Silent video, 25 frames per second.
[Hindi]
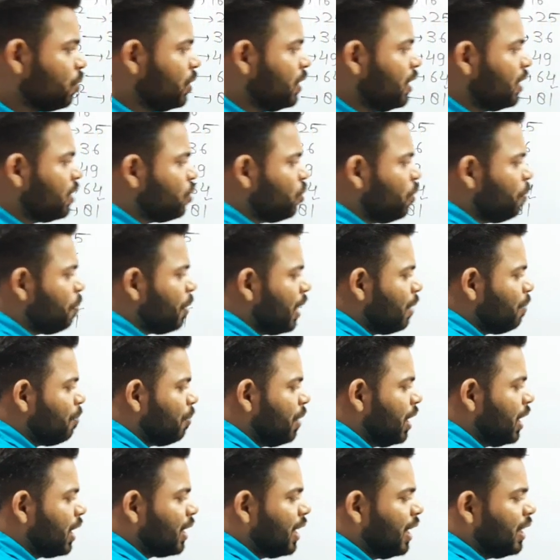तो ये तो बन
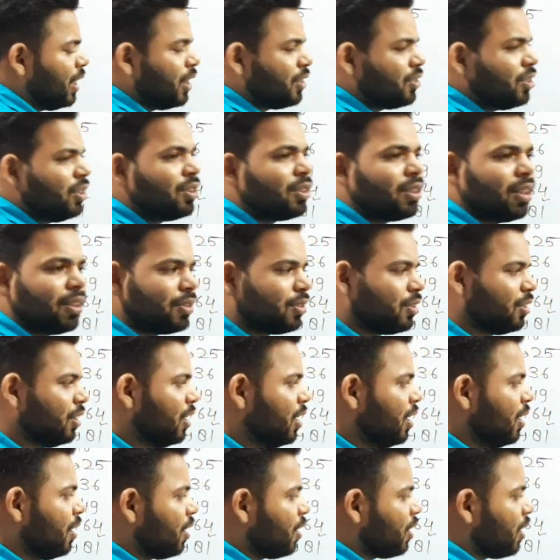मिल गया यहां से 10
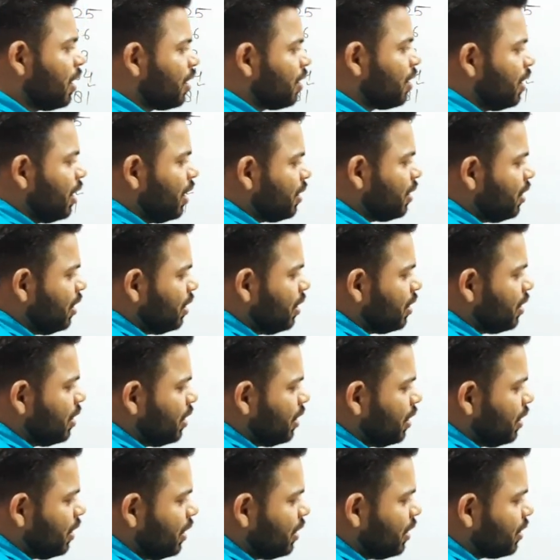करना क्या
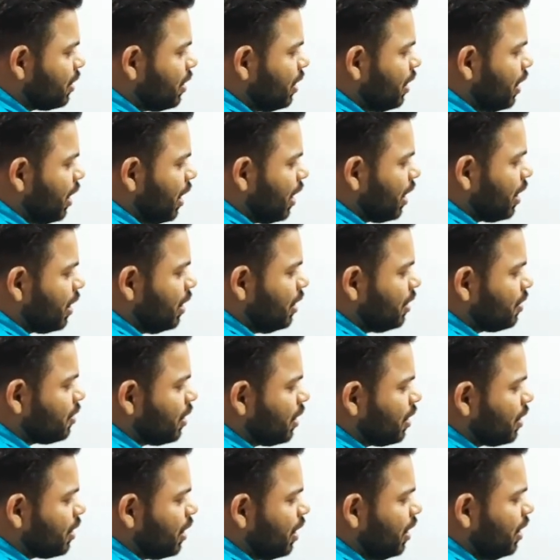है इसकी अगली
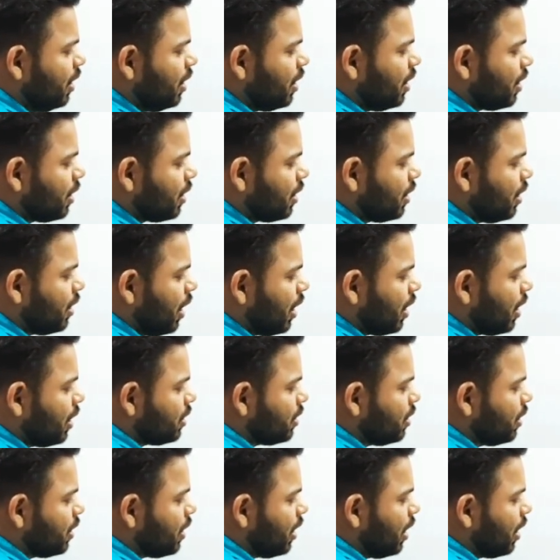संख्या
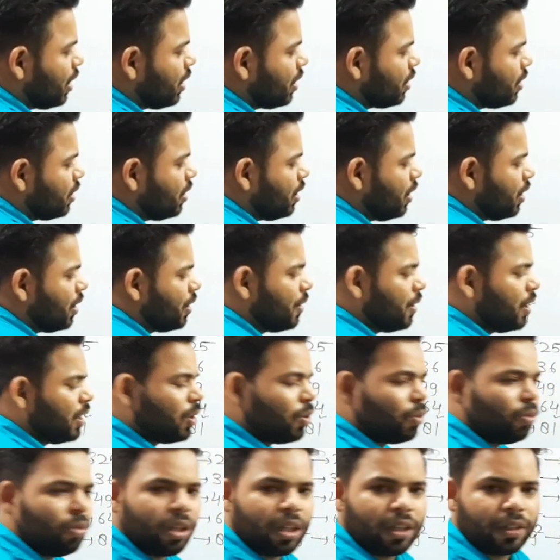11 से क्या कर देना
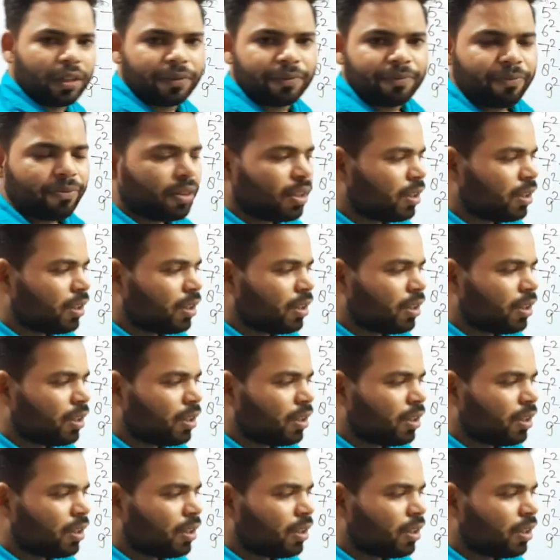है गुड़ा